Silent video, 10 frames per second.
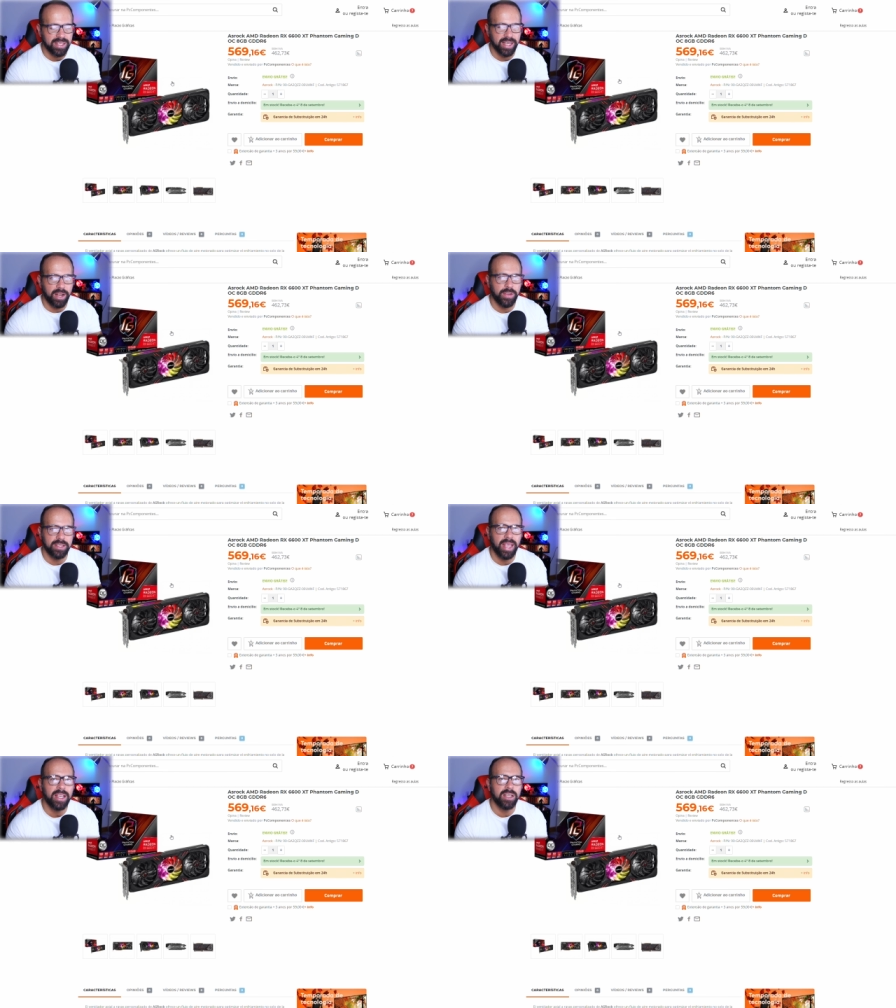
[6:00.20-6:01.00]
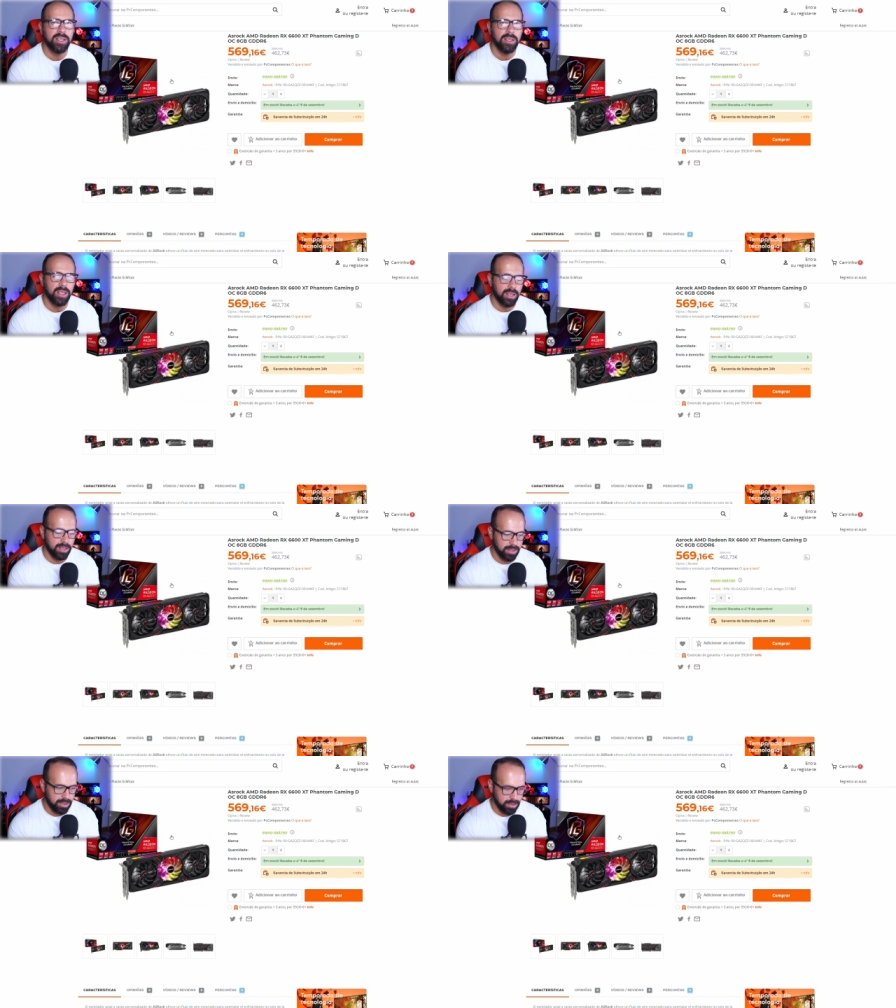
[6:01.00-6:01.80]
essa gráfica têm que
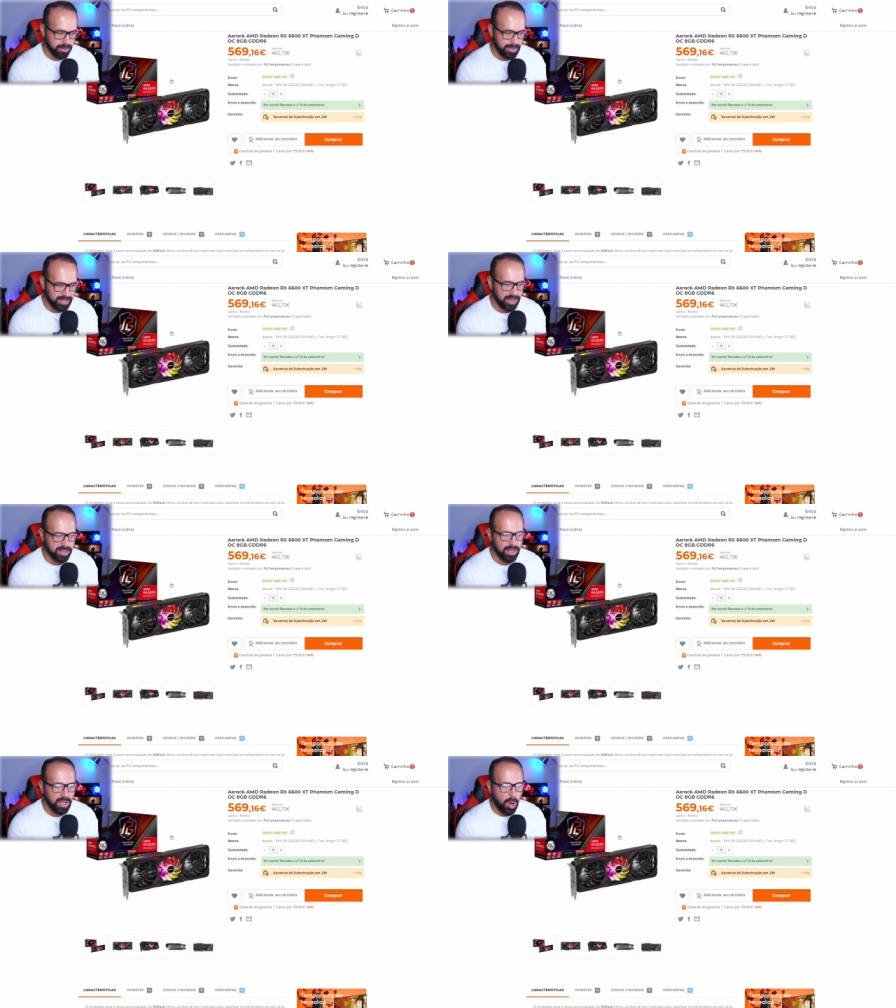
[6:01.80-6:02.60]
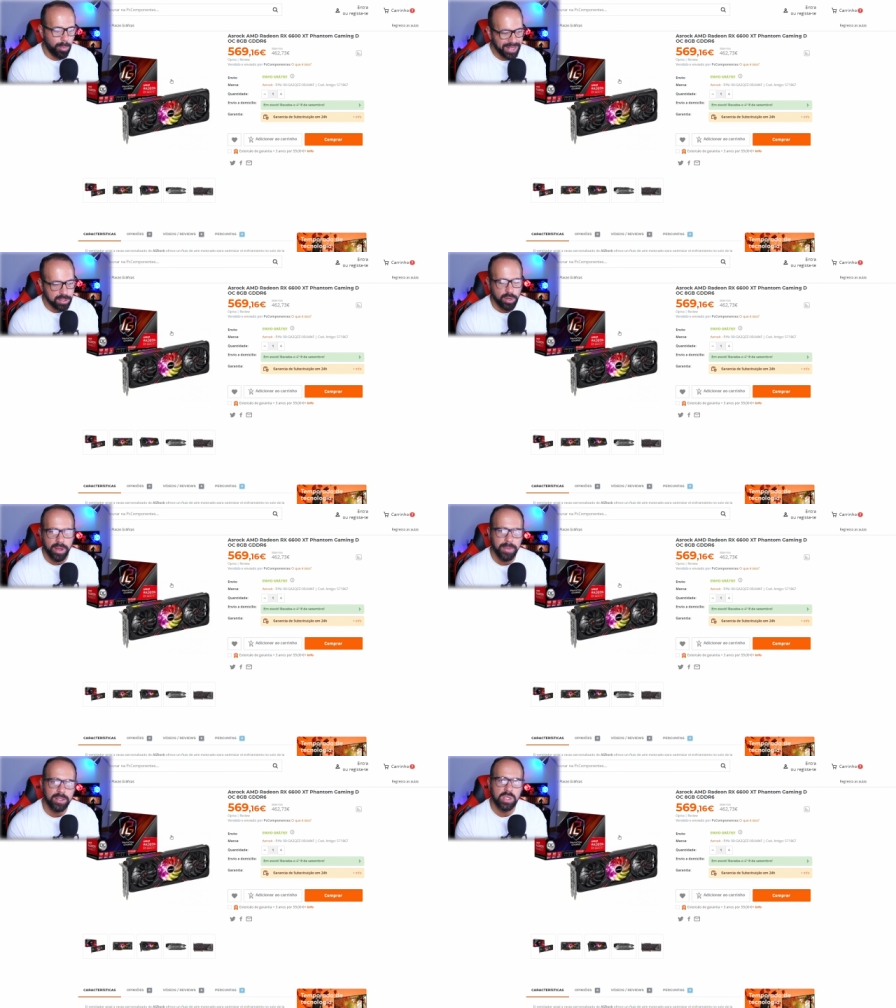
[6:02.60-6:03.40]
meter
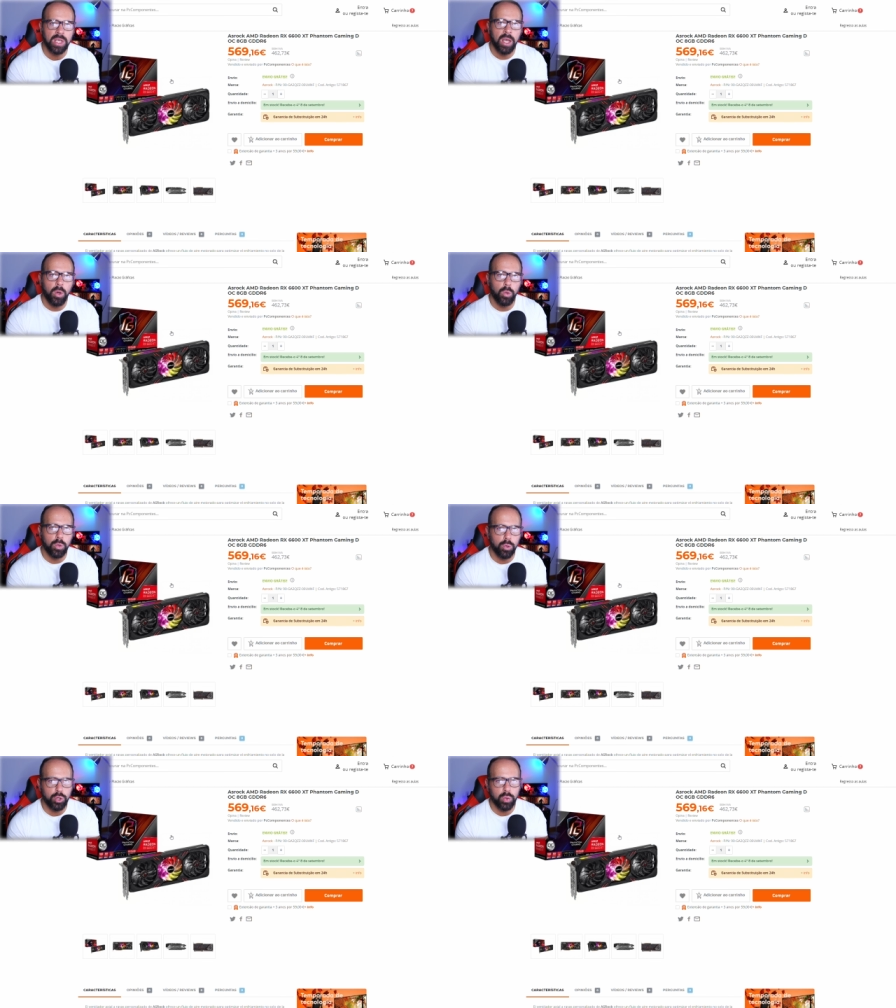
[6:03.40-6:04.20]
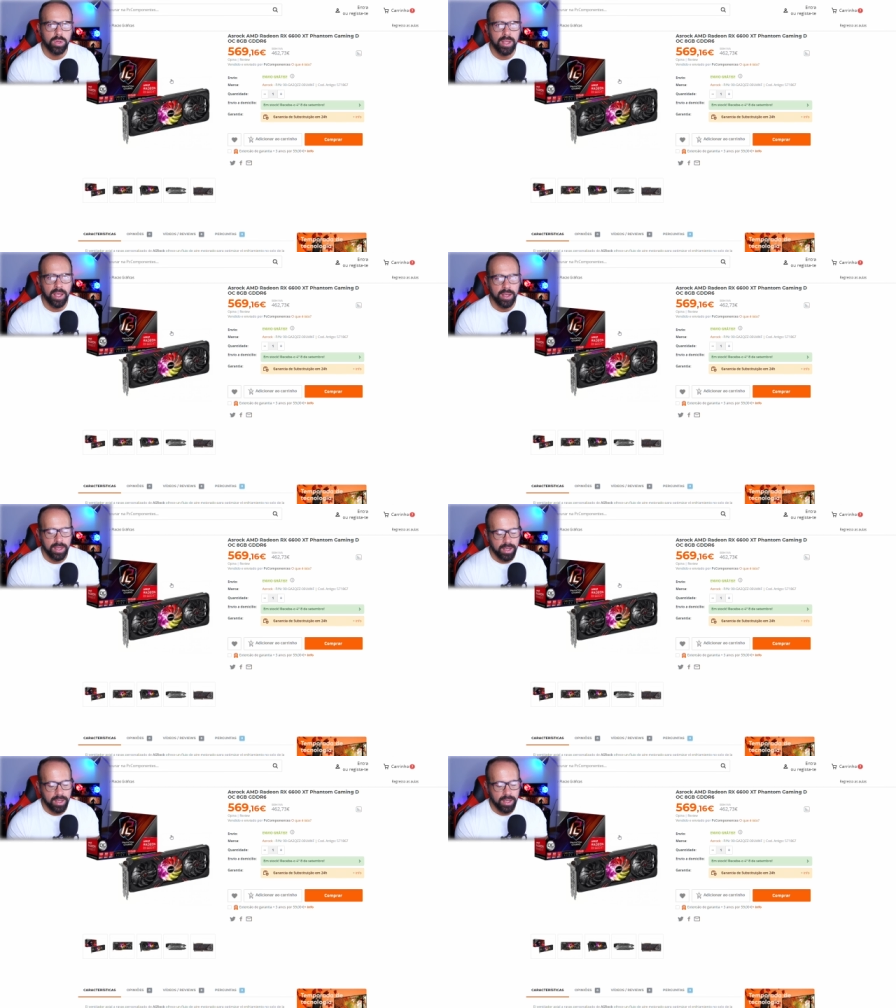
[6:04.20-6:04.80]
obrigatoriamente o custo da,